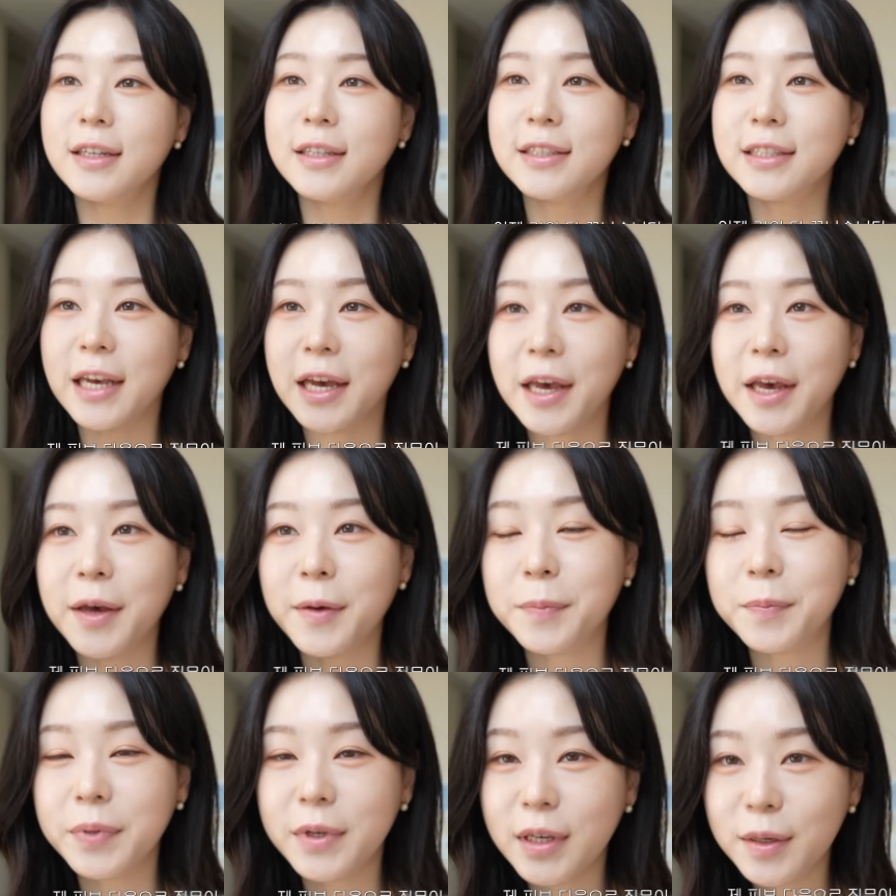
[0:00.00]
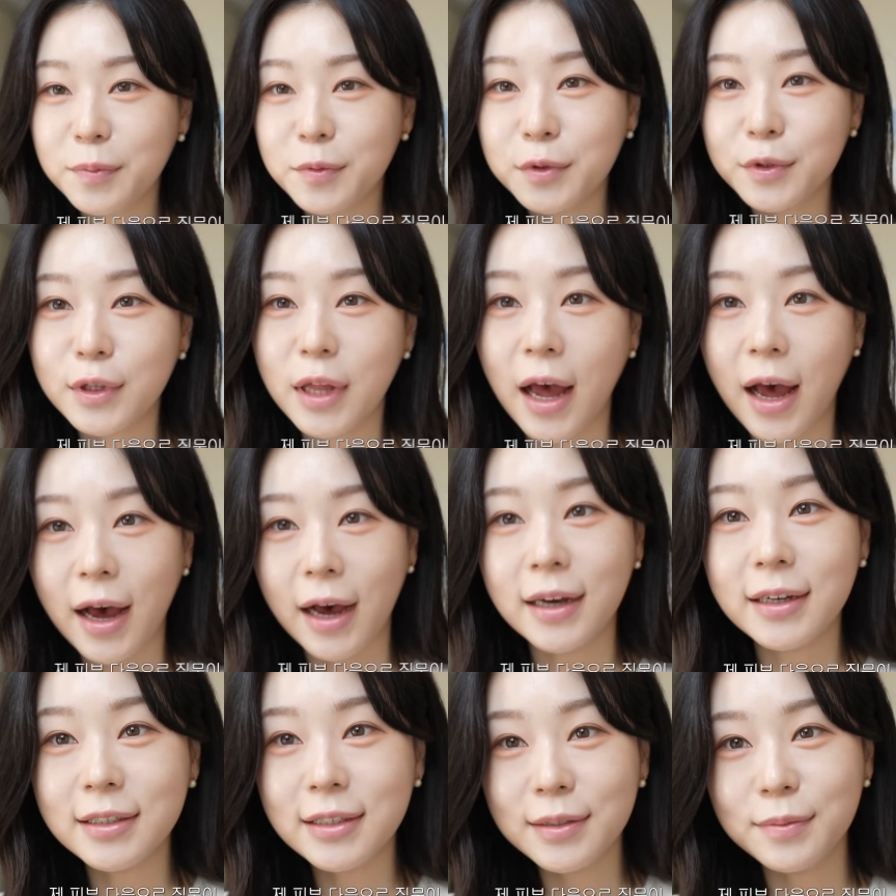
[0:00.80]
제 피부
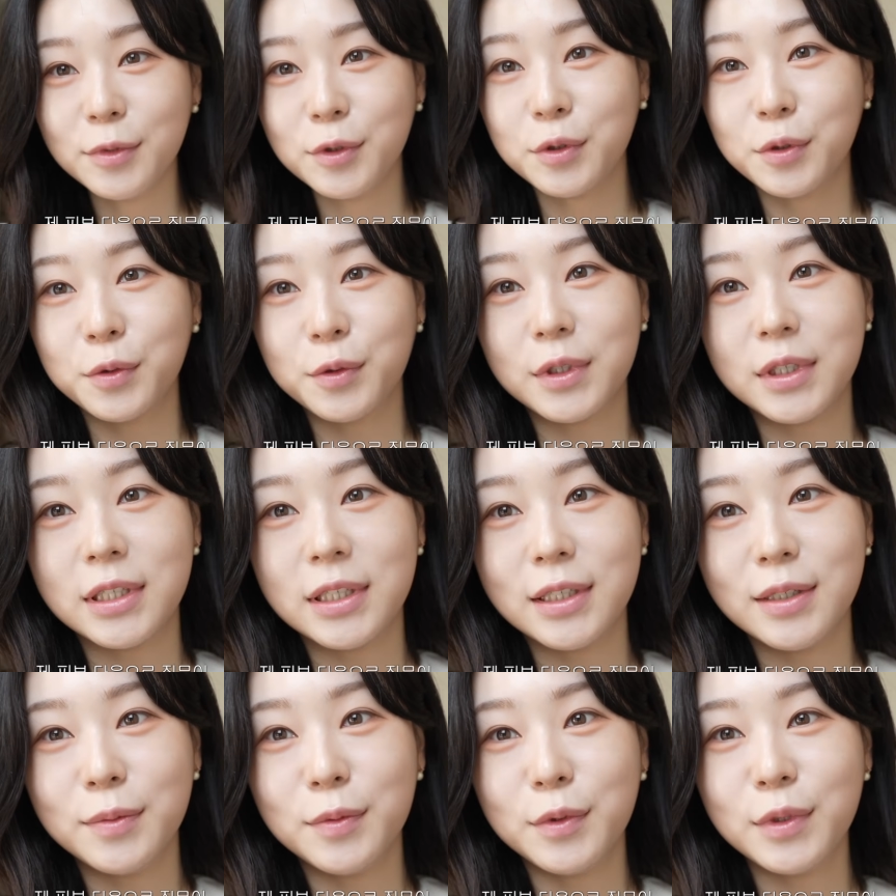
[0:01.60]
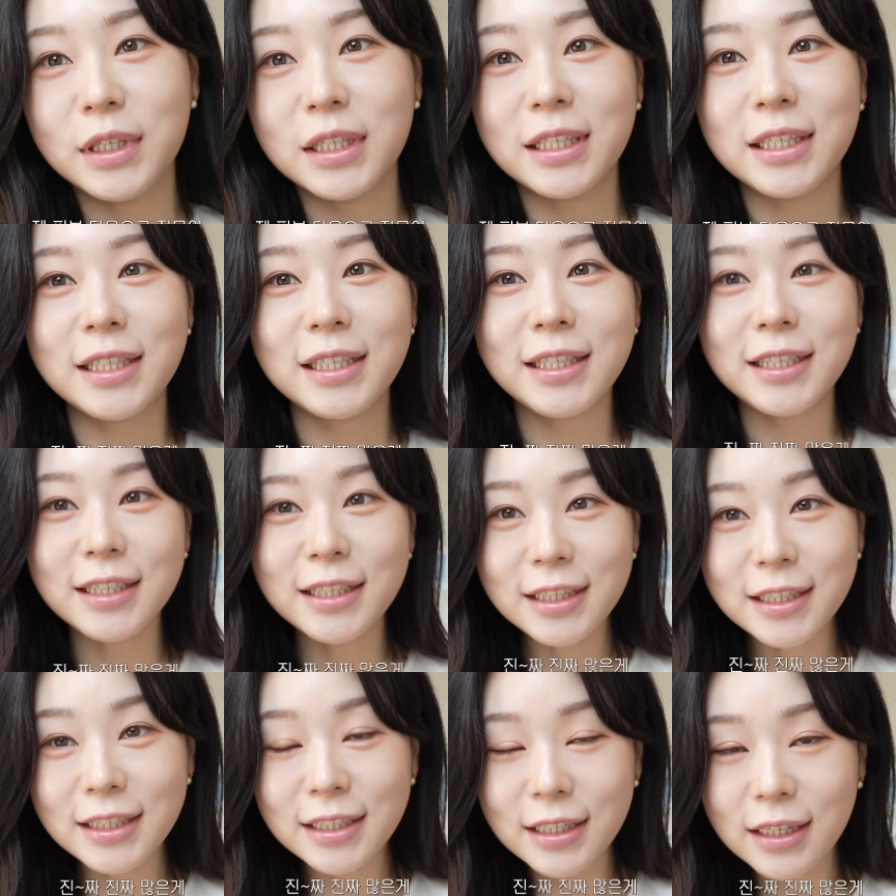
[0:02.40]
다음으로 질문이
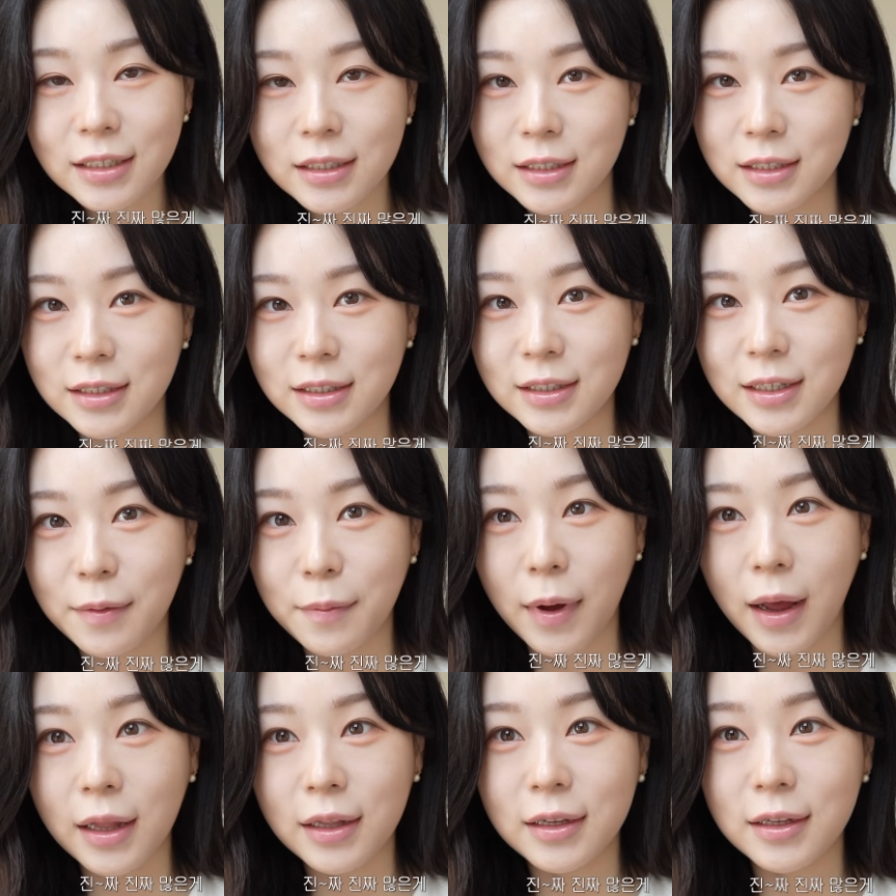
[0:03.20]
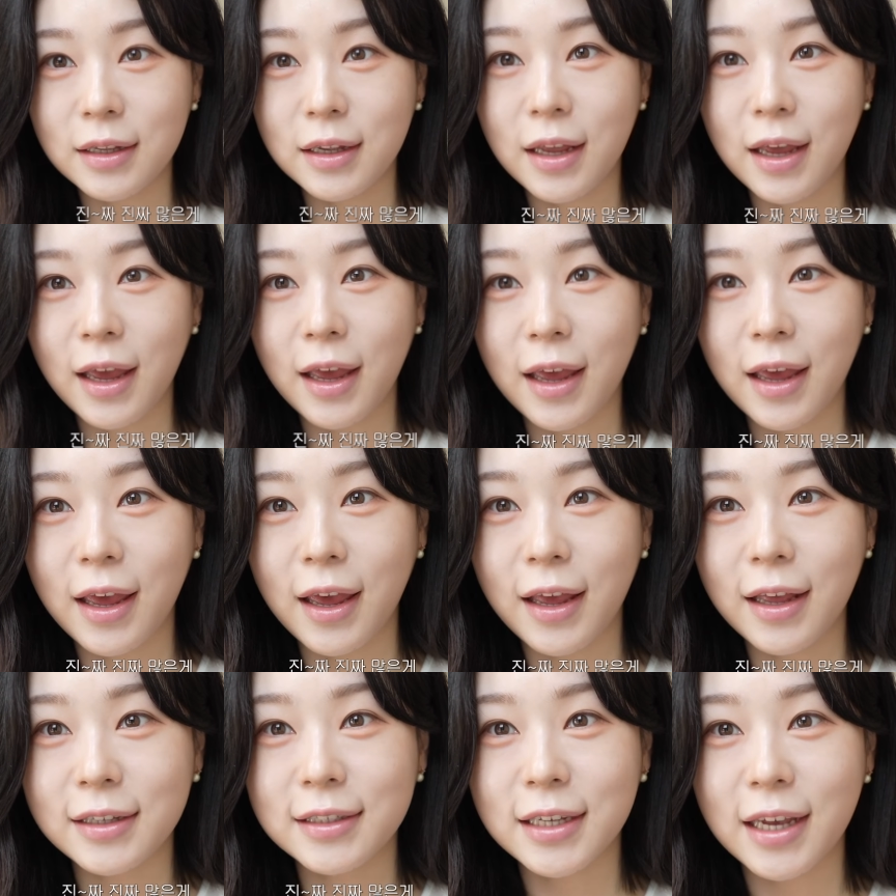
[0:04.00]
진짜 진짜 많은
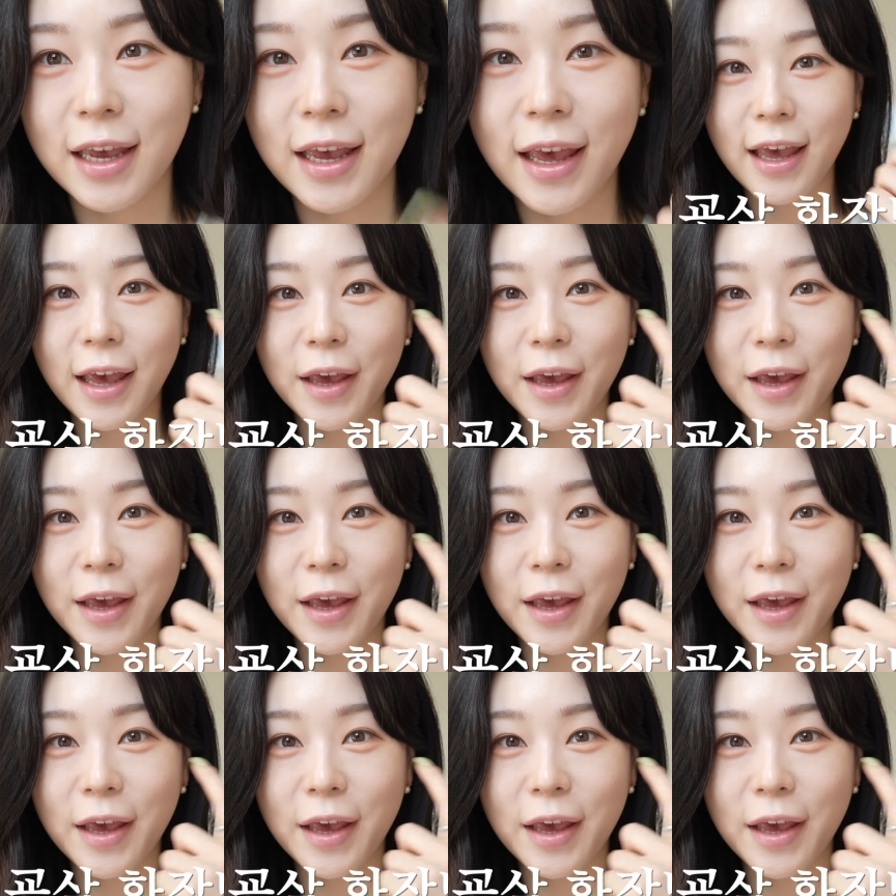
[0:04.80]
게 제